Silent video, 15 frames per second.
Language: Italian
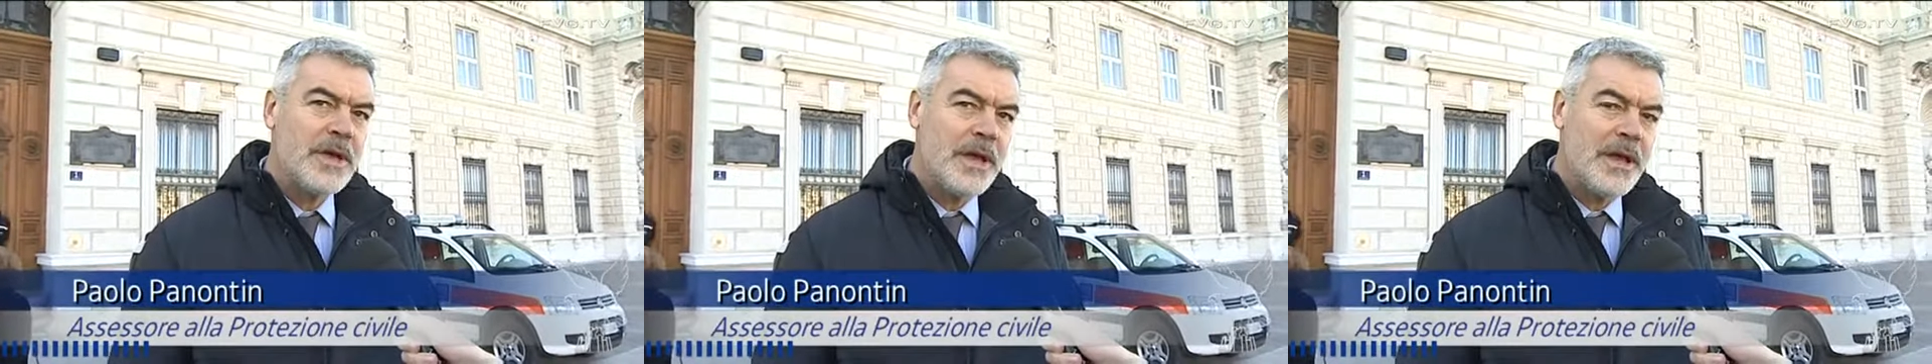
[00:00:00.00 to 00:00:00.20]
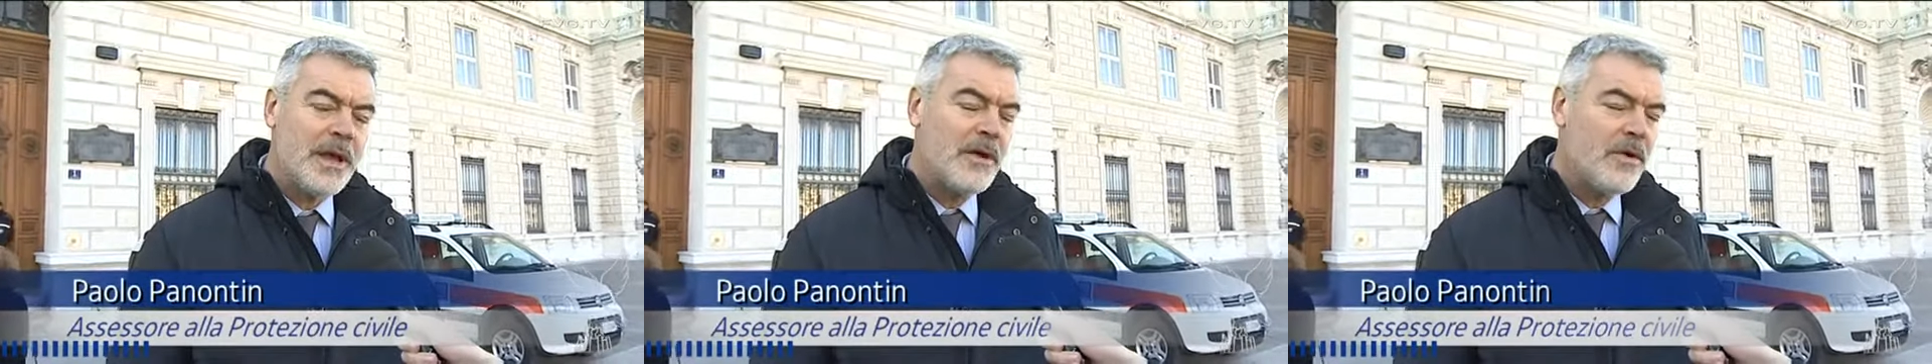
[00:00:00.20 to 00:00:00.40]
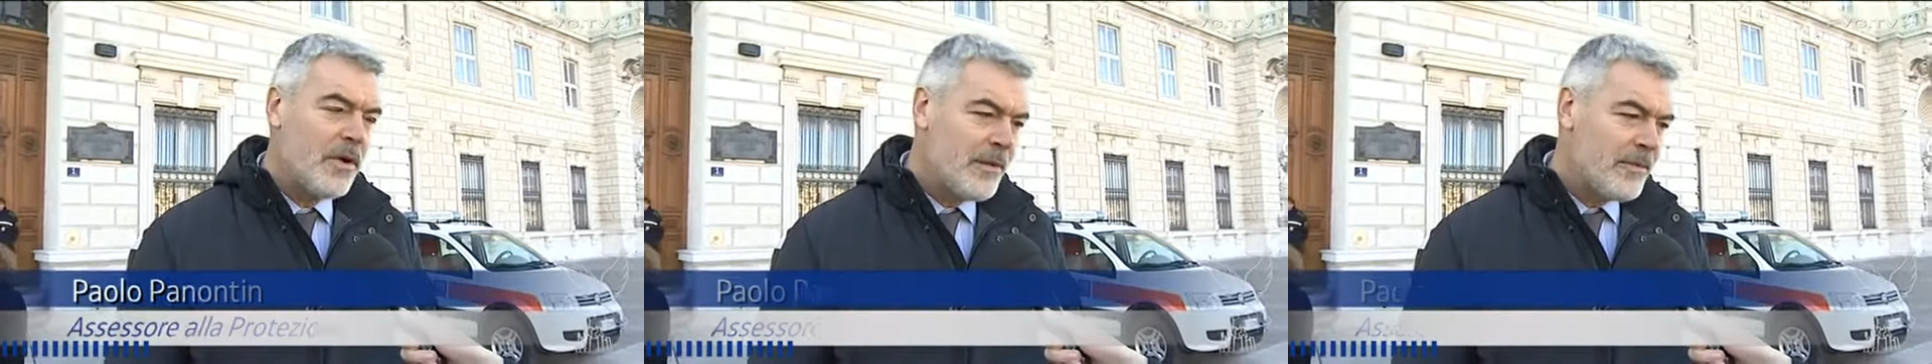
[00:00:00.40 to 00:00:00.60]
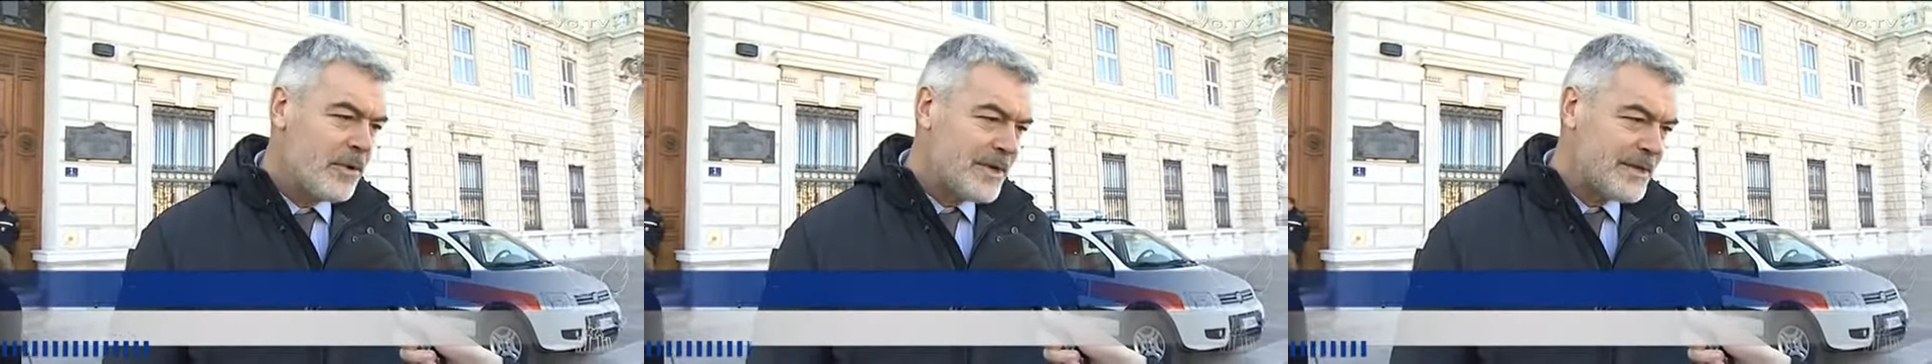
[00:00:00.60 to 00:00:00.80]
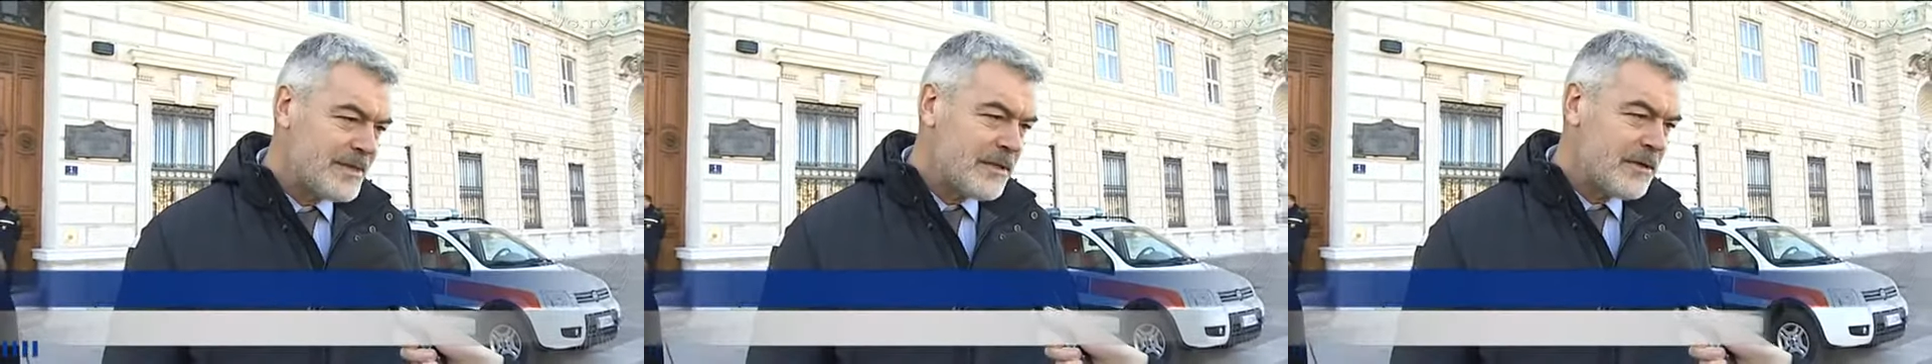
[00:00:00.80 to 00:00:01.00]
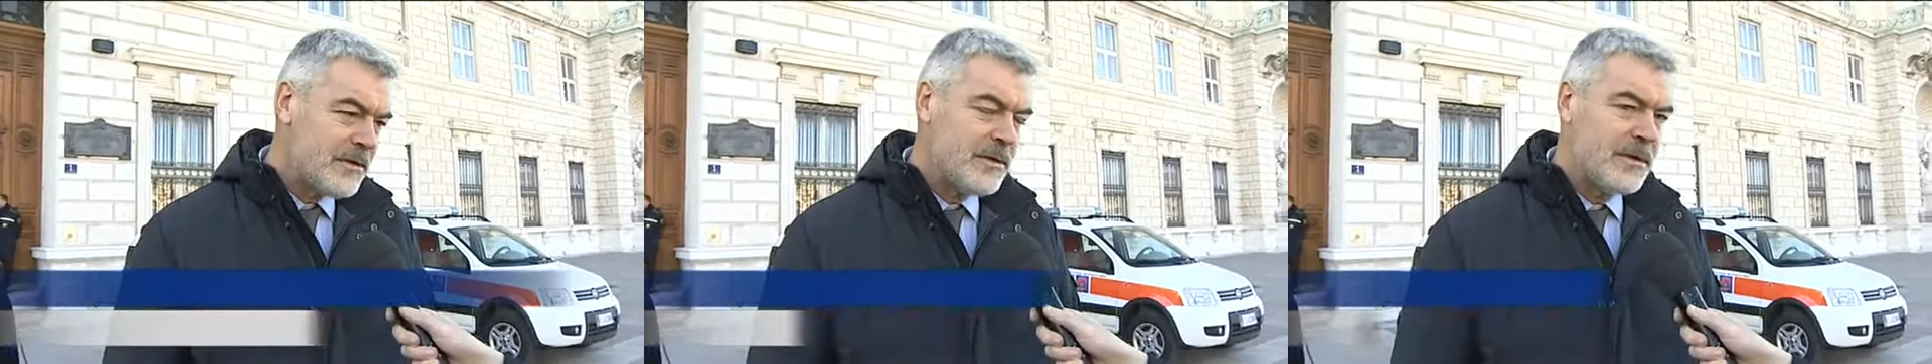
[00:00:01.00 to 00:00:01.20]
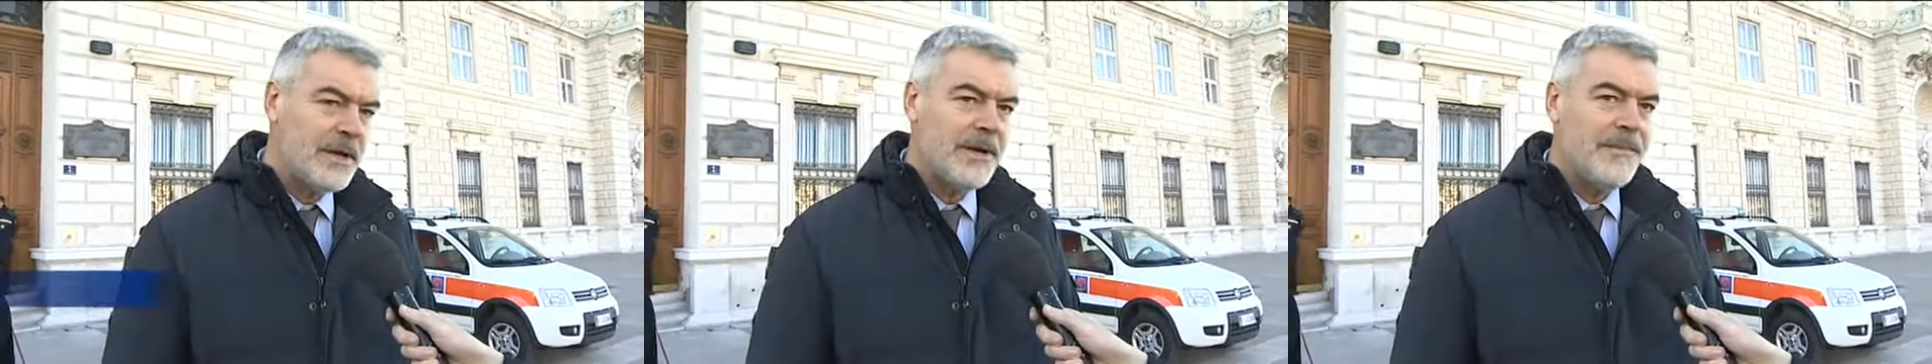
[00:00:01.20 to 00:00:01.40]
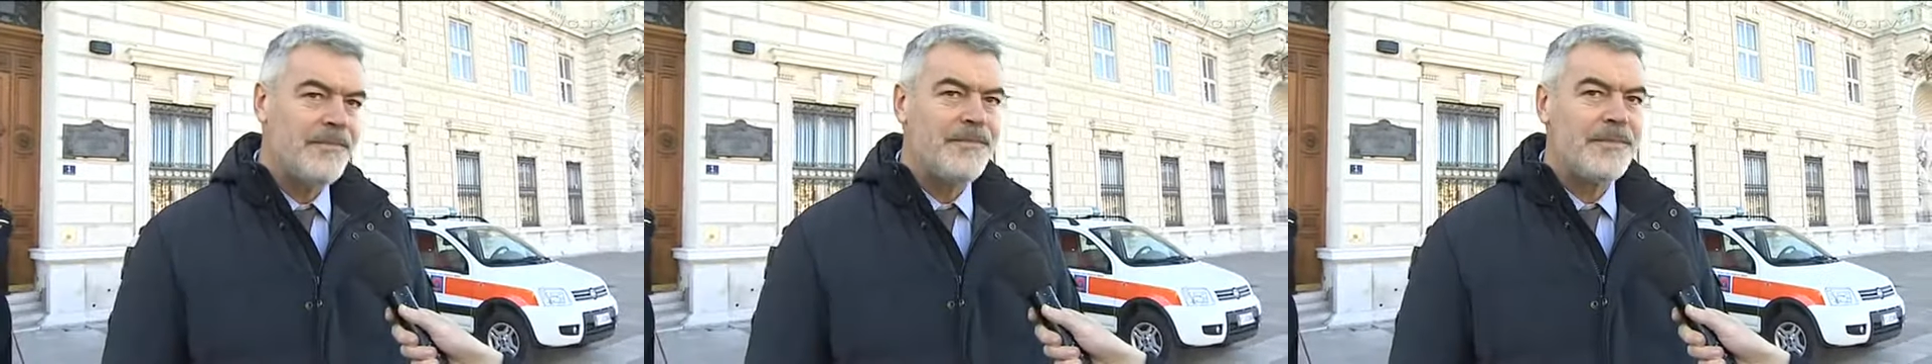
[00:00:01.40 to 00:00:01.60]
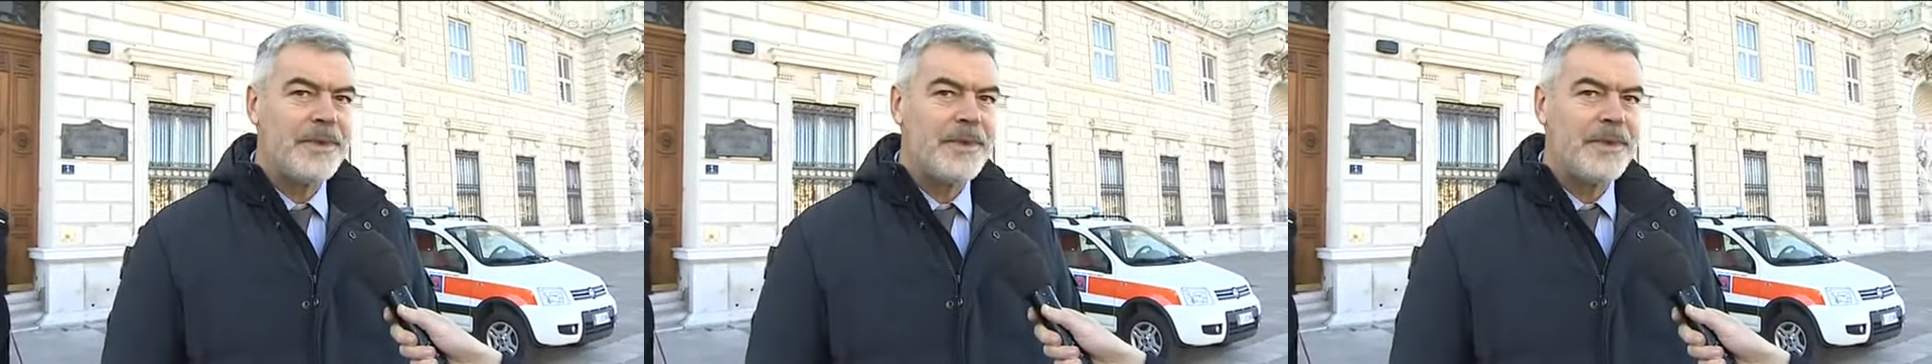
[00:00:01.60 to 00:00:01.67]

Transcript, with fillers: che la collaborazione